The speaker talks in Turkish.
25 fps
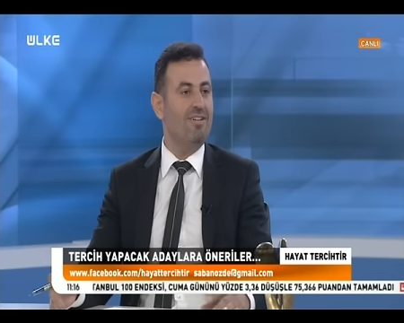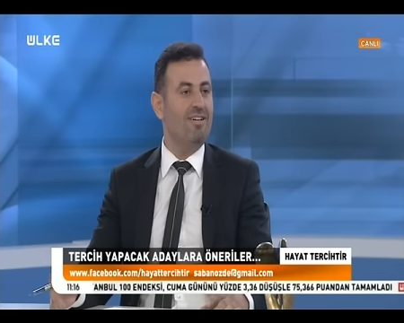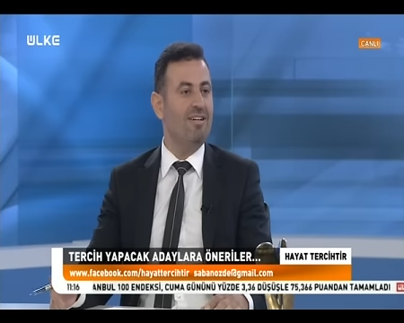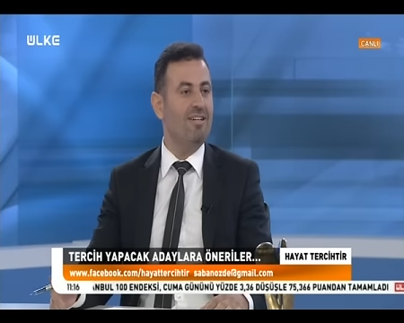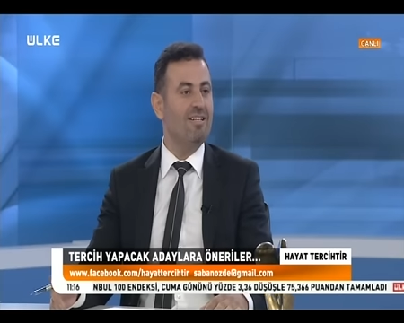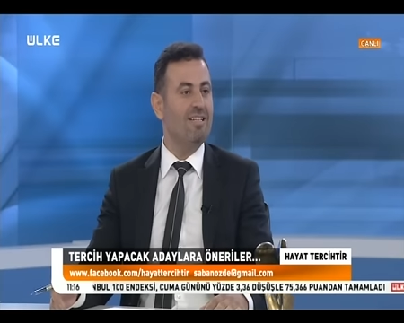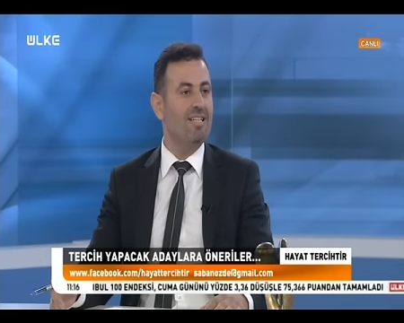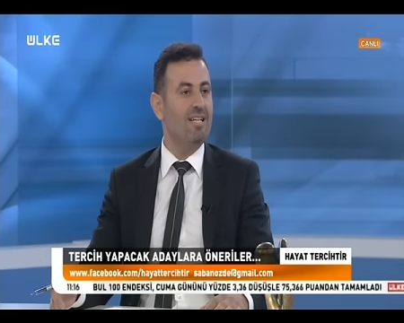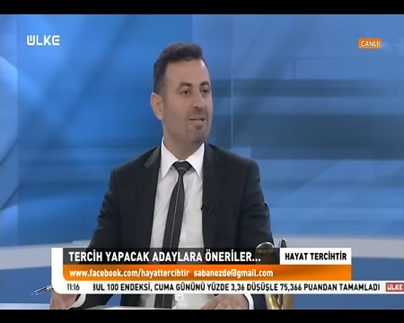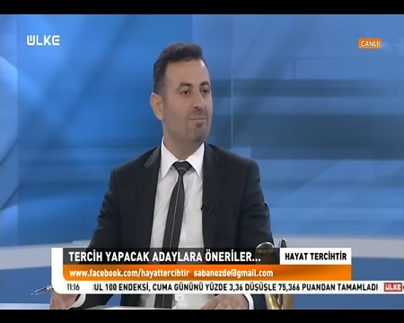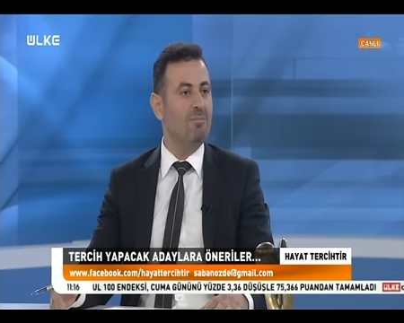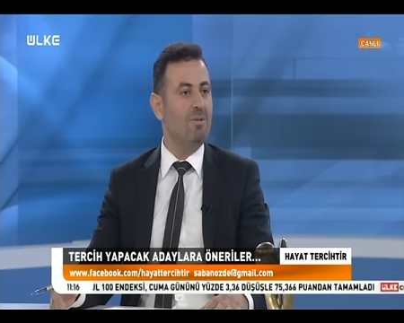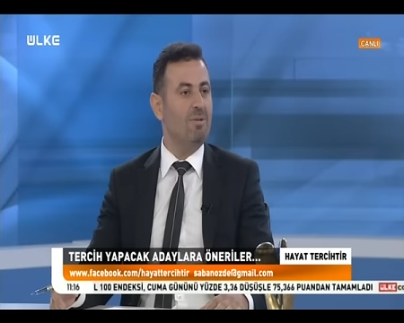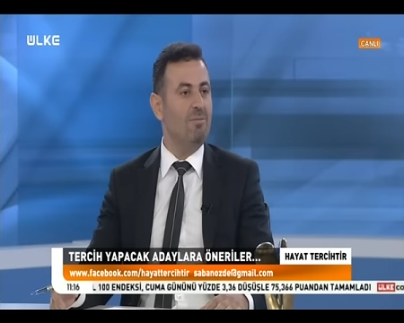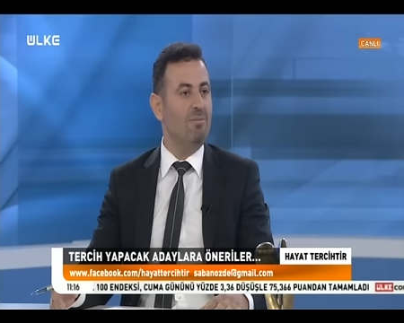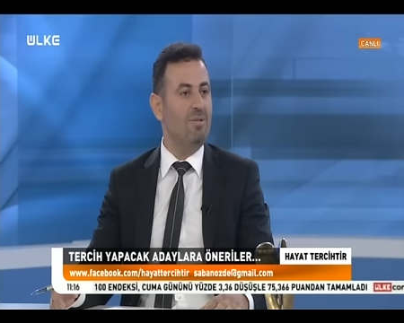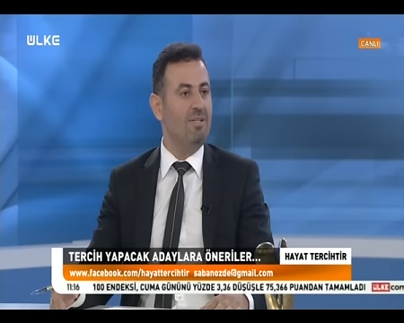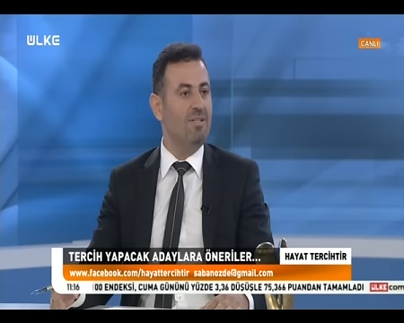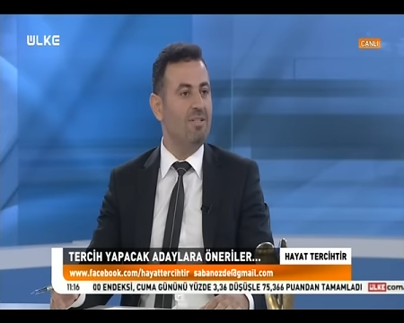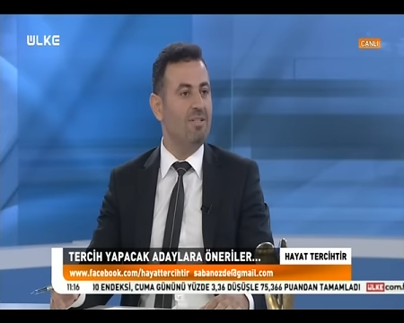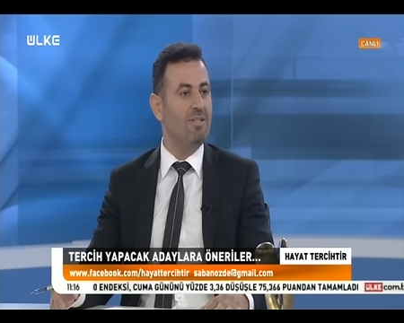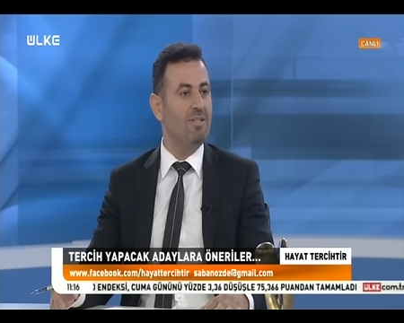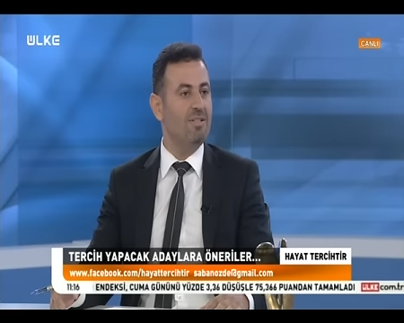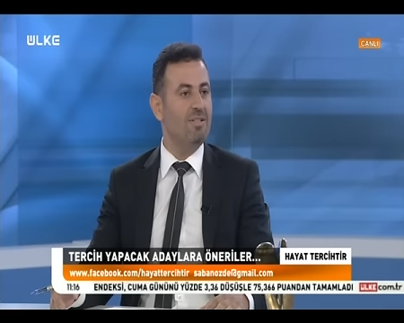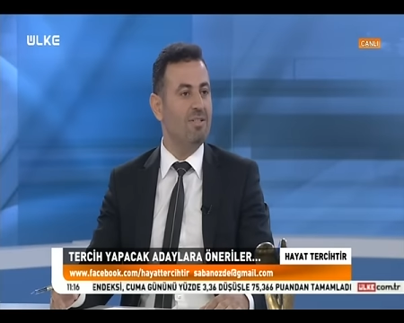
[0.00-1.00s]
anlamda
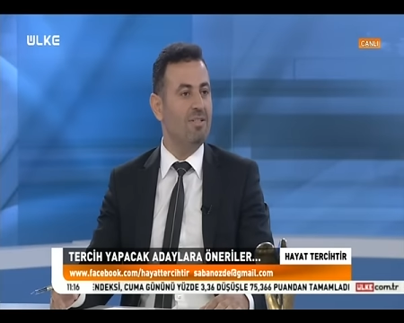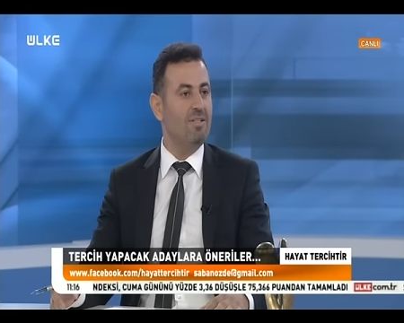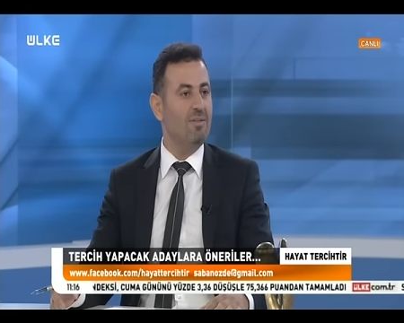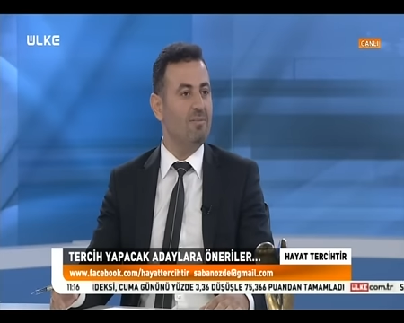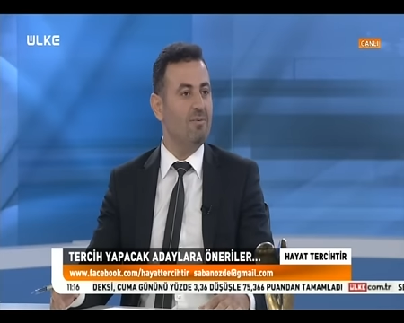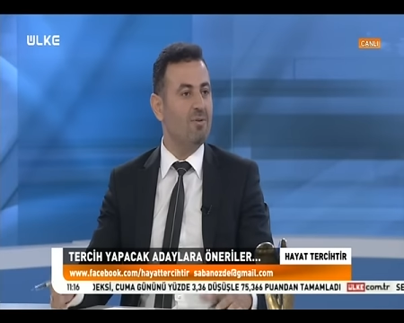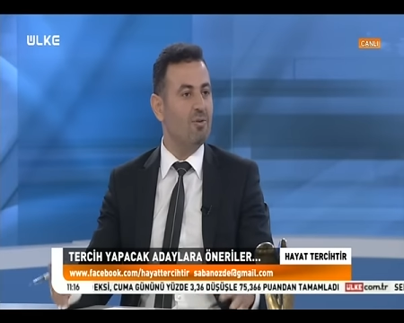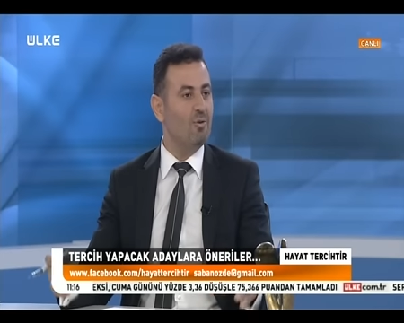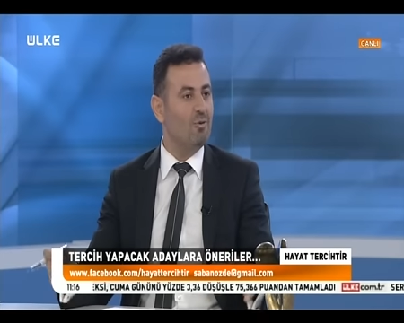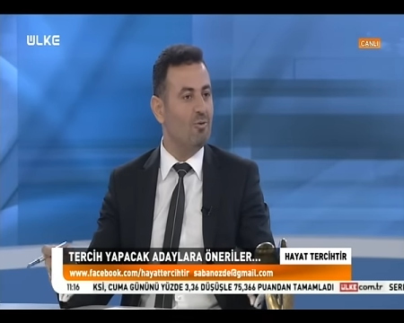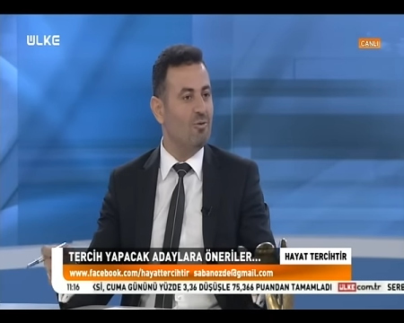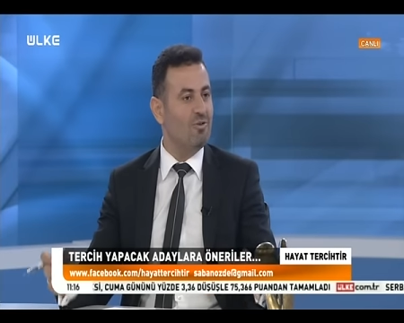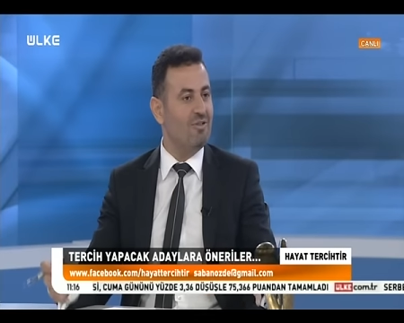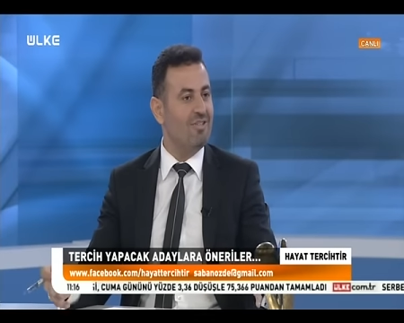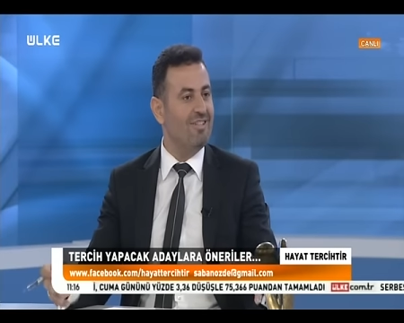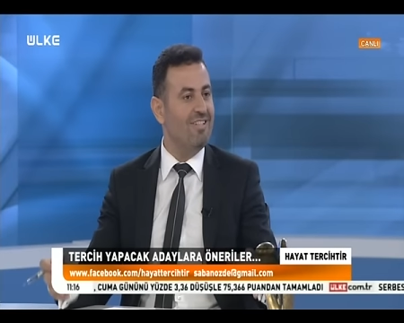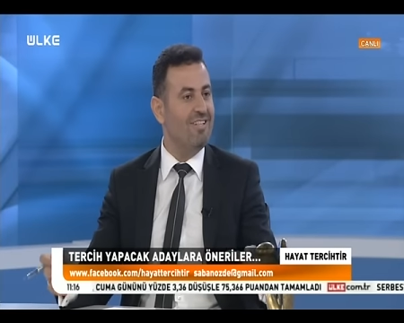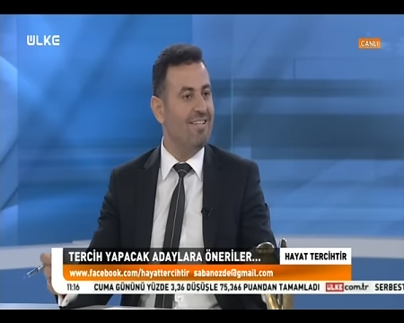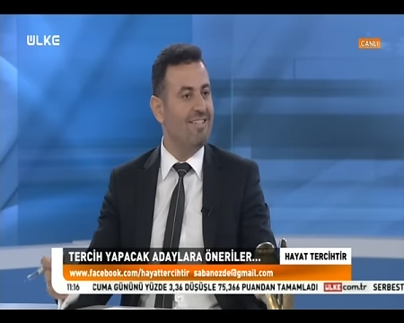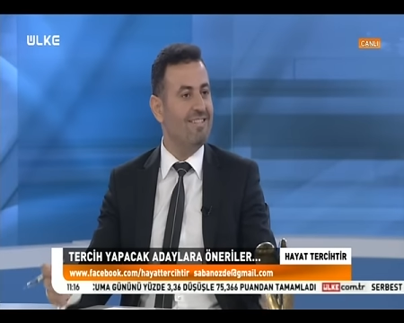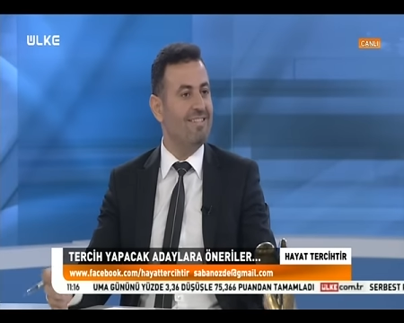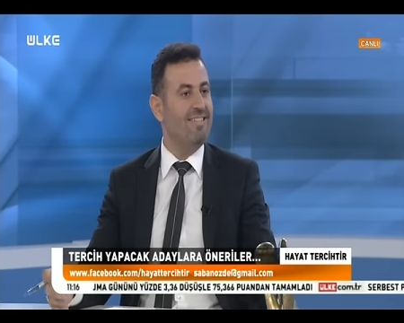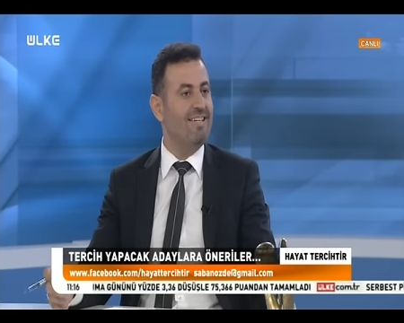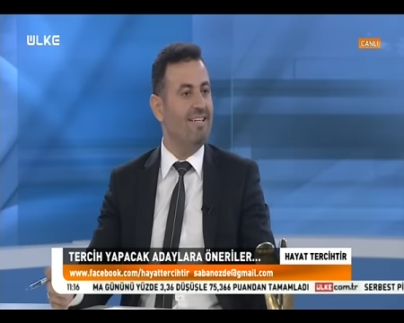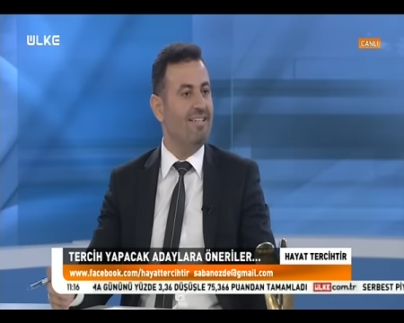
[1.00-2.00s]
bir e, psikolojik
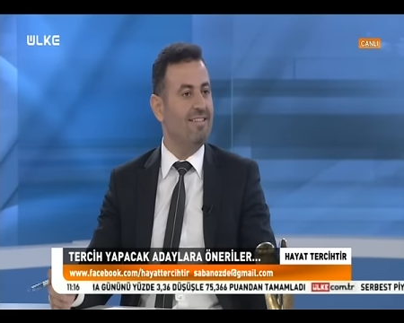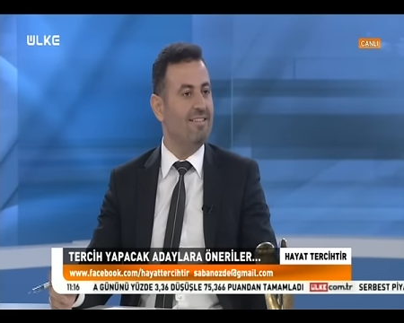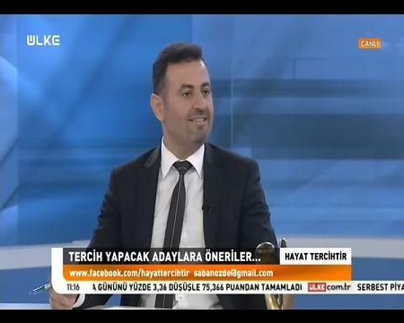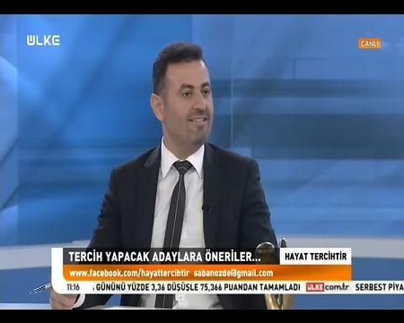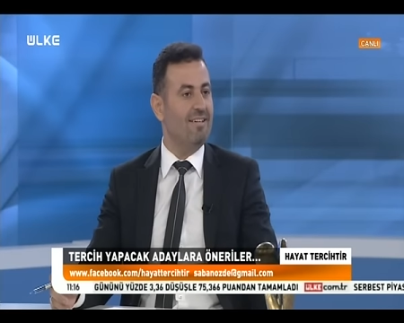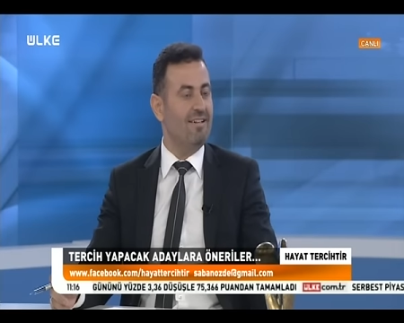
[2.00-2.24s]
destektir.